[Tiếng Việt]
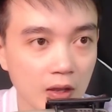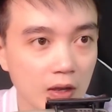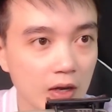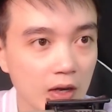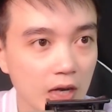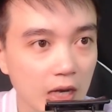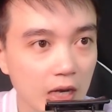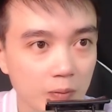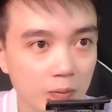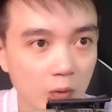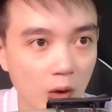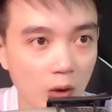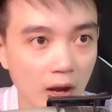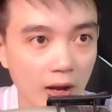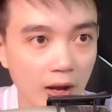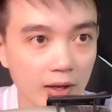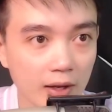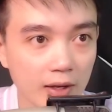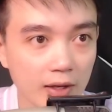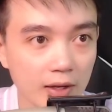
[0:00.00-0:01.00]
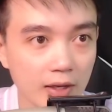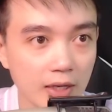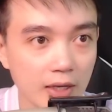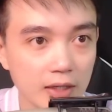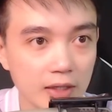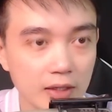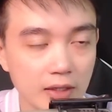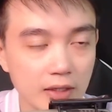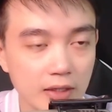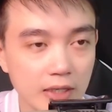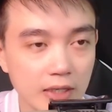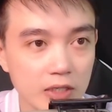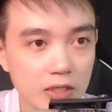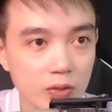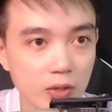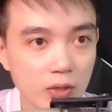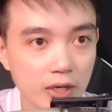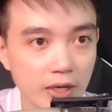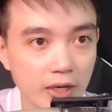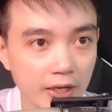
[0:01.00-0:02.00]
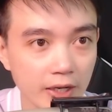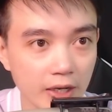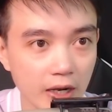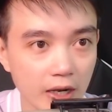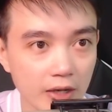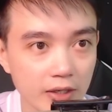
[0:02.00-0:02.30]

Đêm qua, thứ kia xuất hiện ở